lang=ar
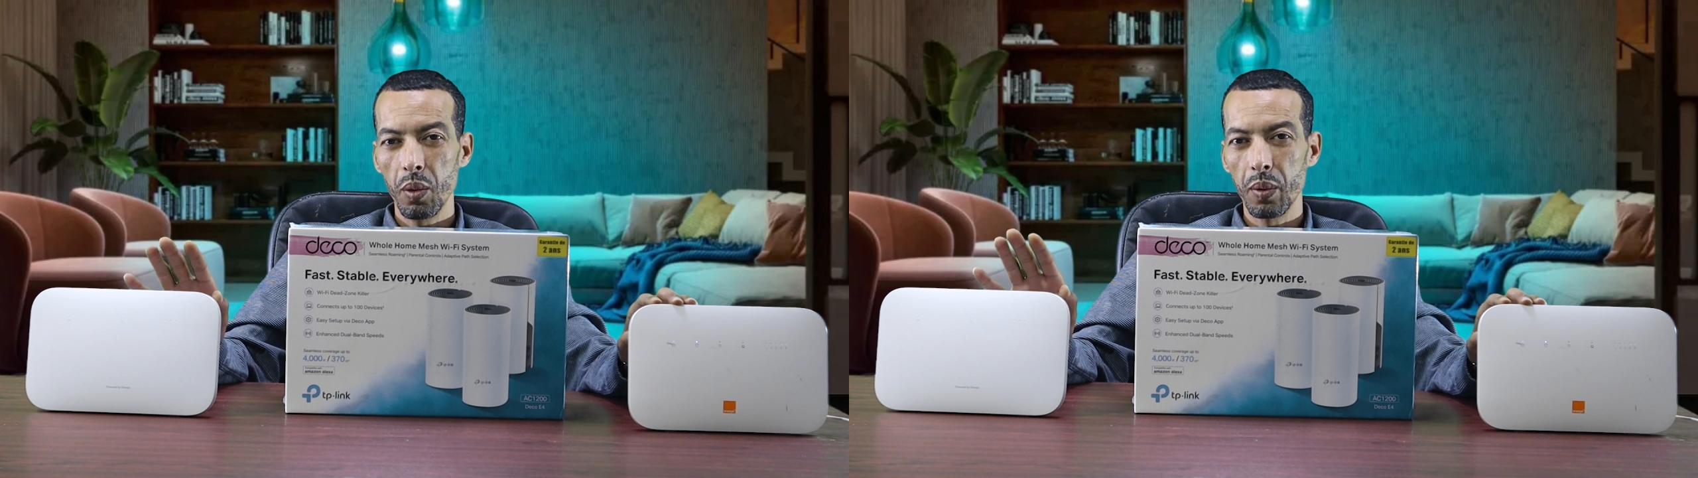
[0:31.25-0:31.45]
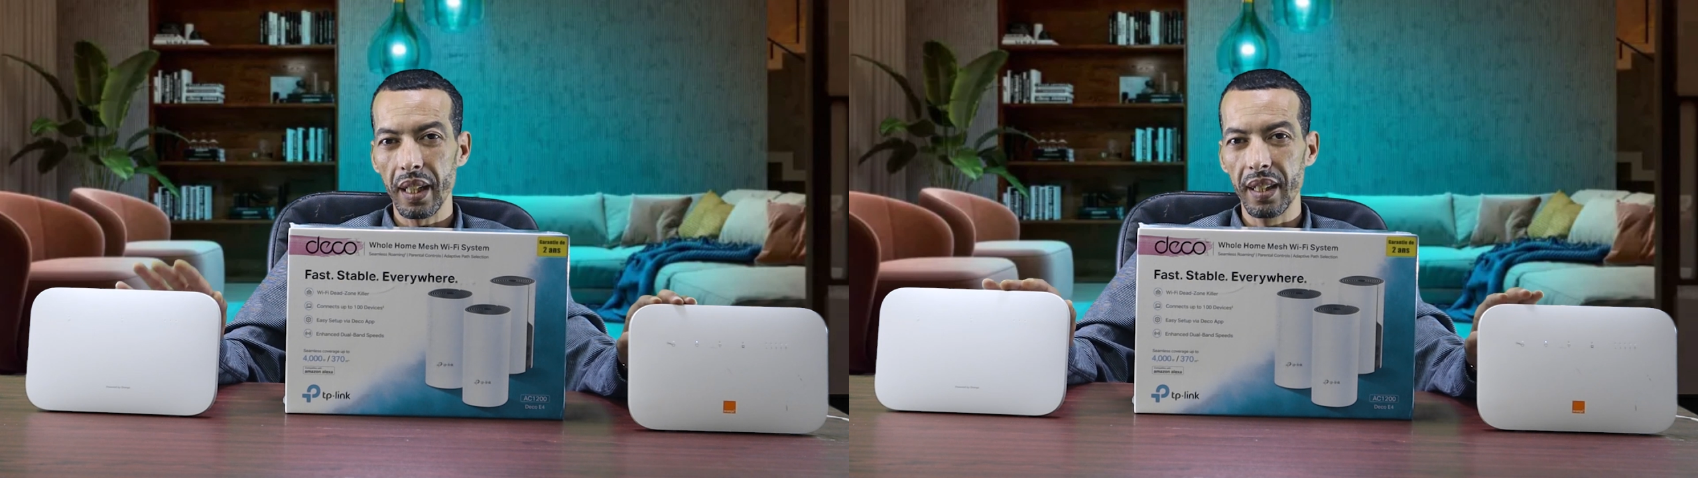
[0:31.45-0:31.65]

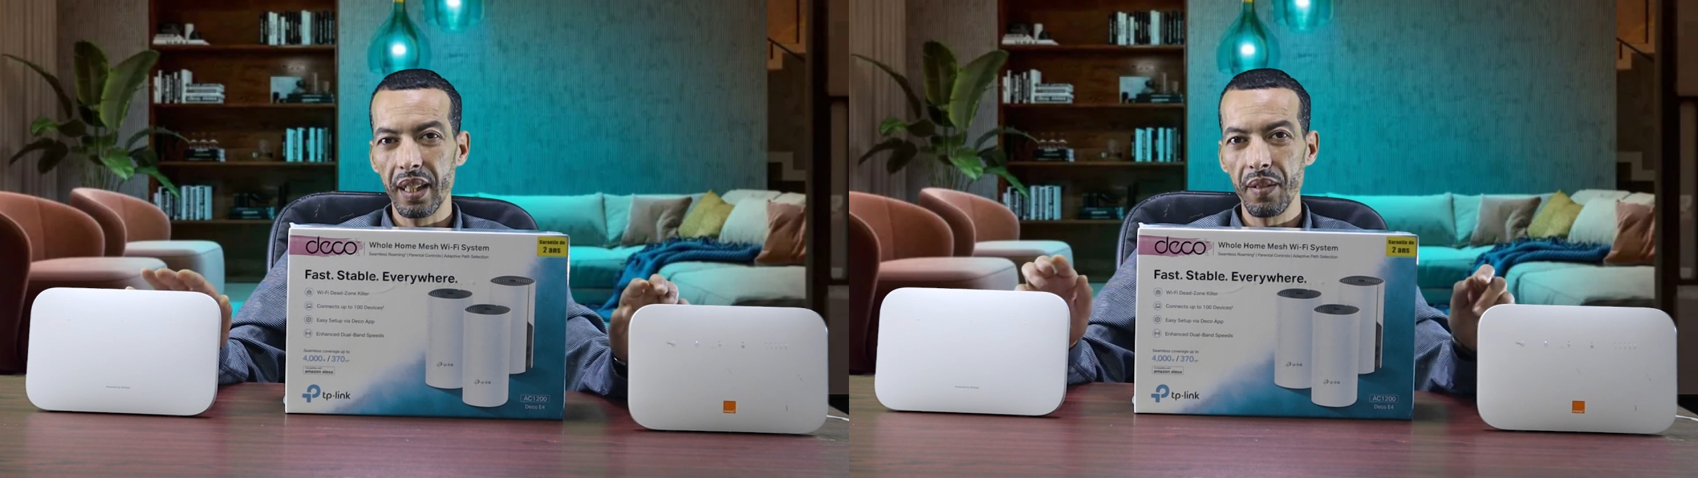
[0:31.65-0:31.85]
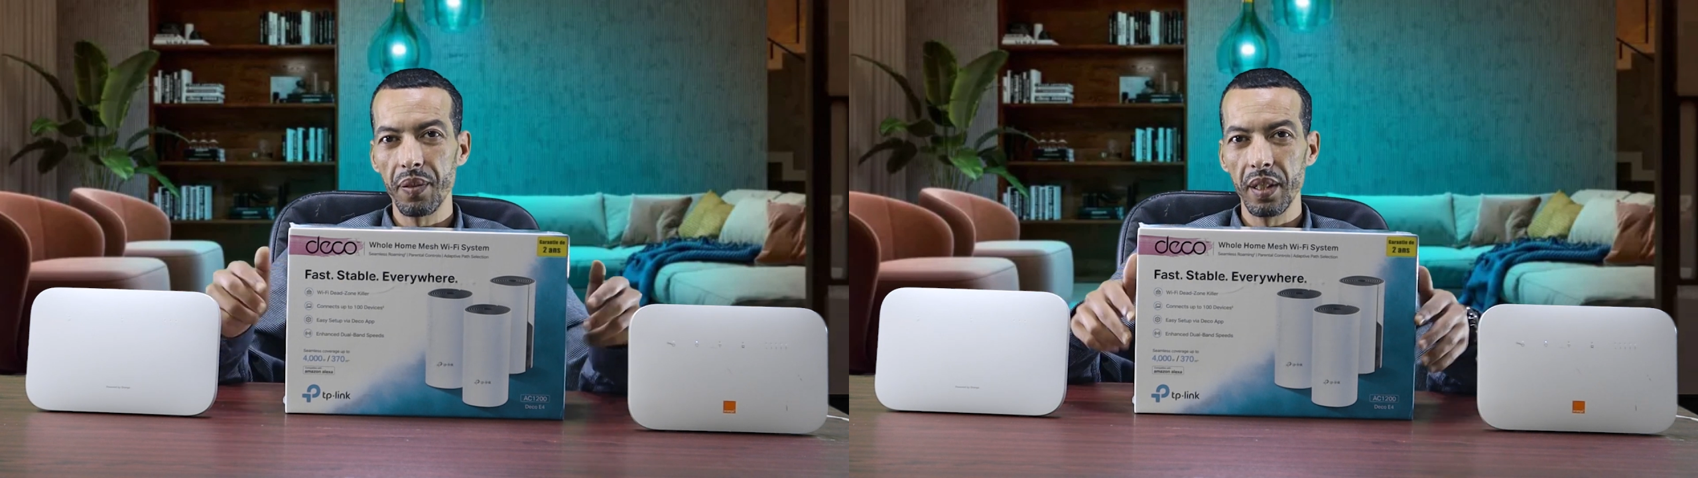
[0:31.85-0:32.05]

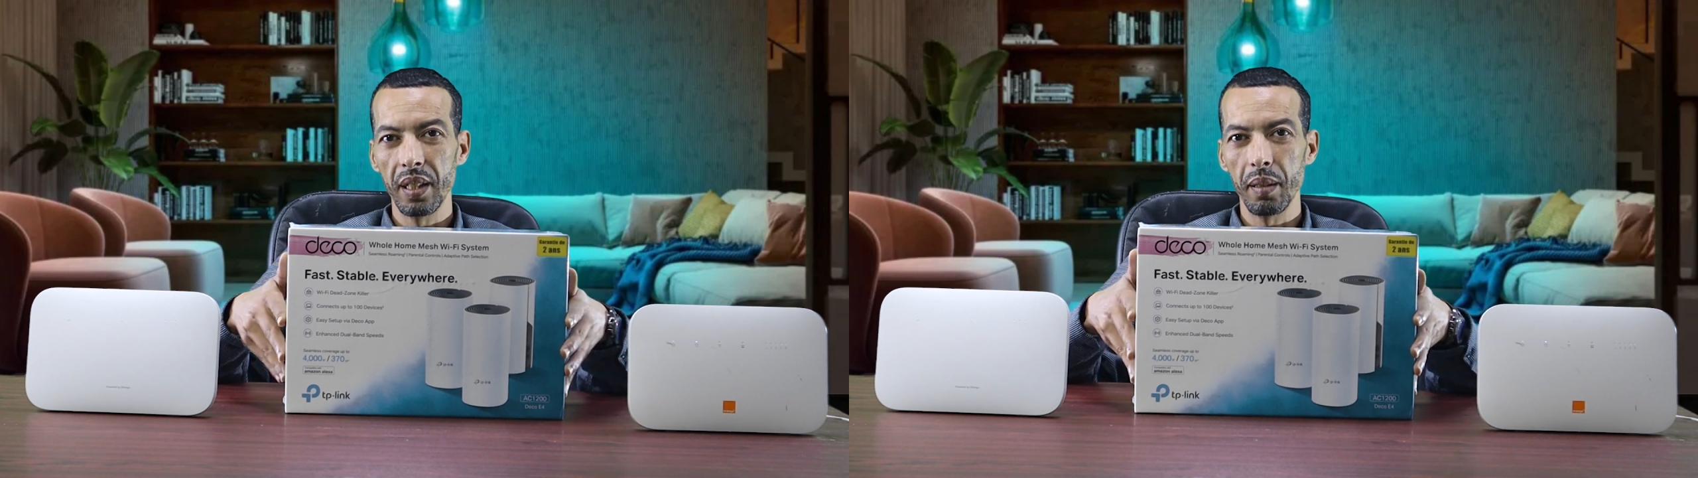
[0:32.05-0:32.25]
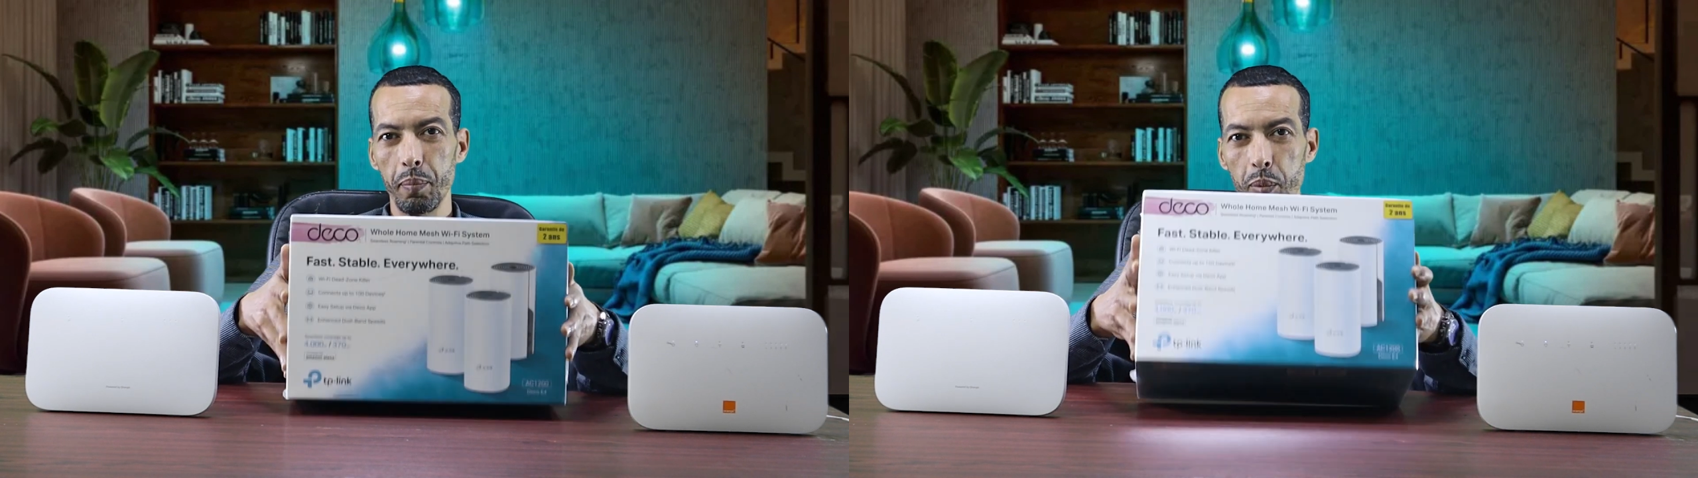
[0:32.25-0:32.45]
وكتضيف
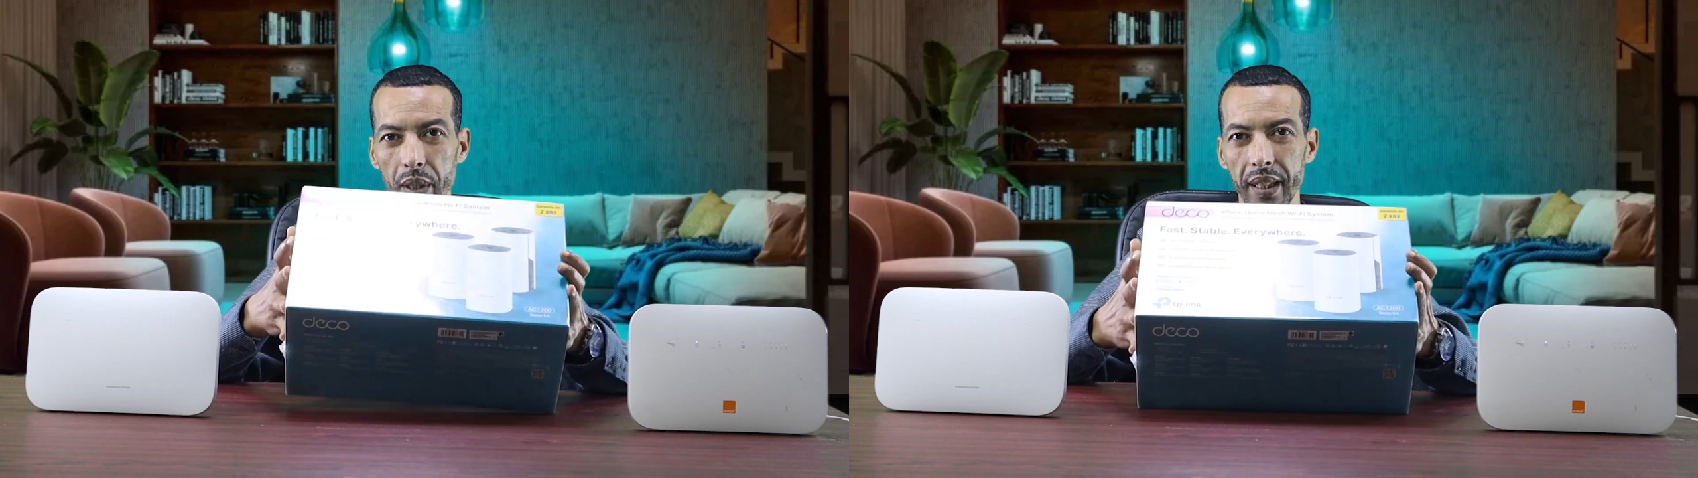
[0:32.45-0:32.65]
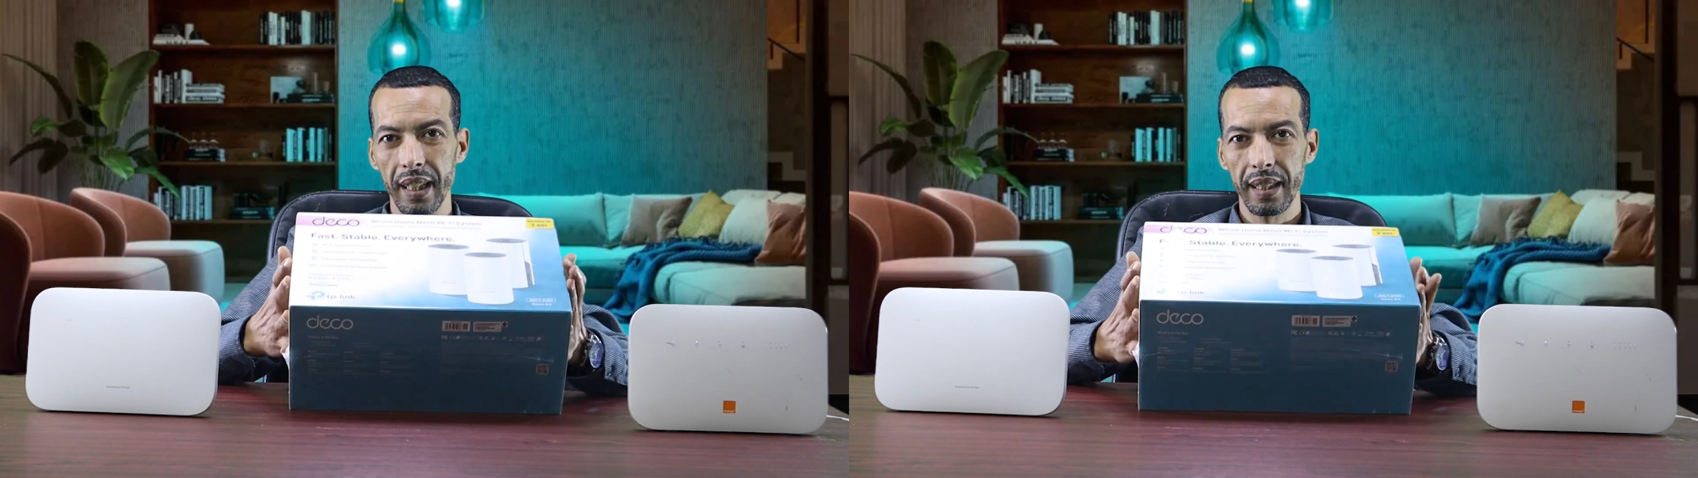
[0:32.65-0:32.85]

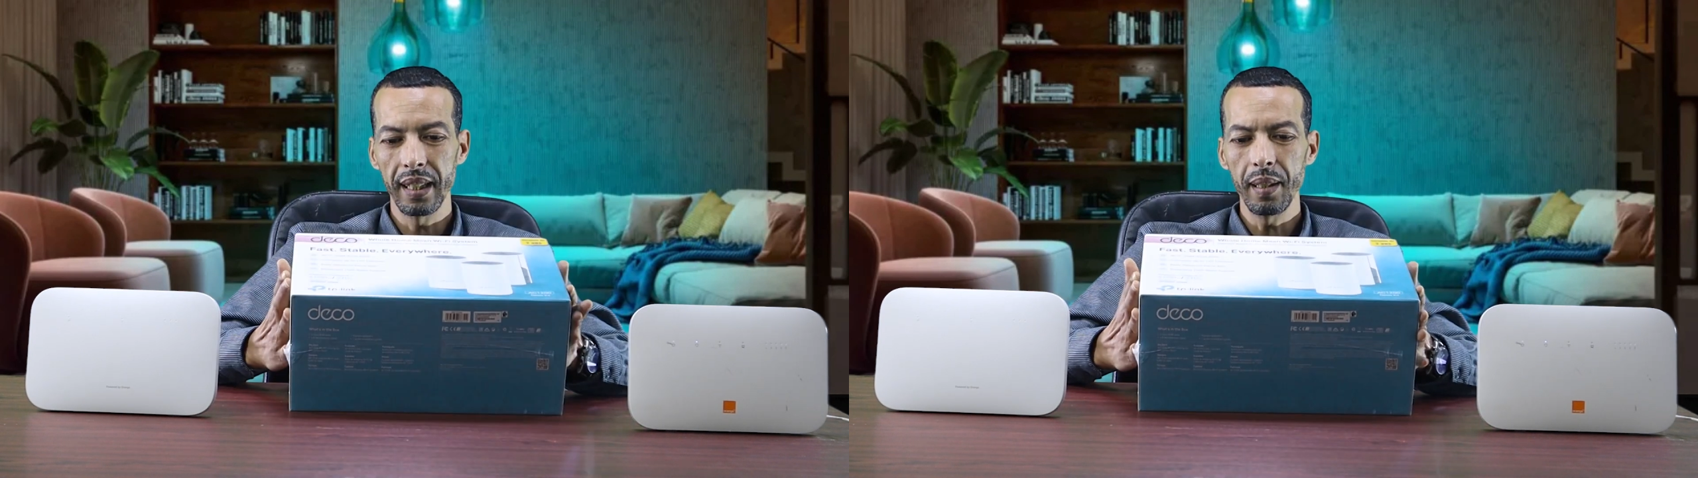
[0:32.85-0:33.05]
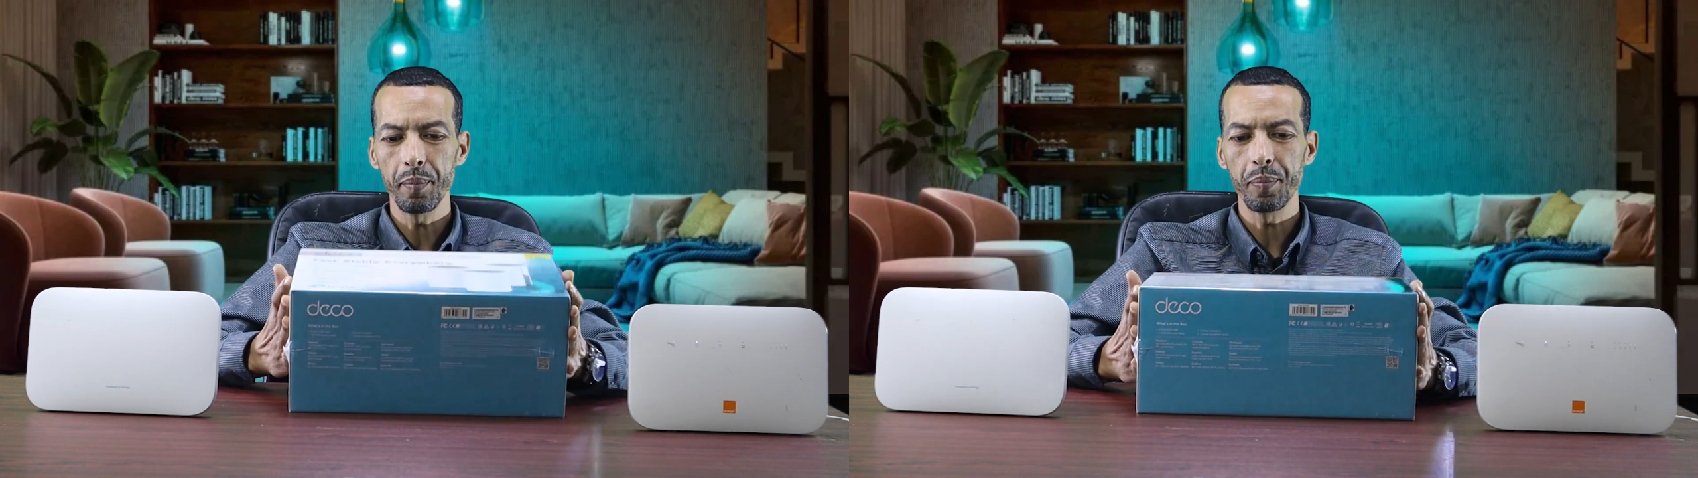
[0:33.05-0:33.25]
بوان داكسي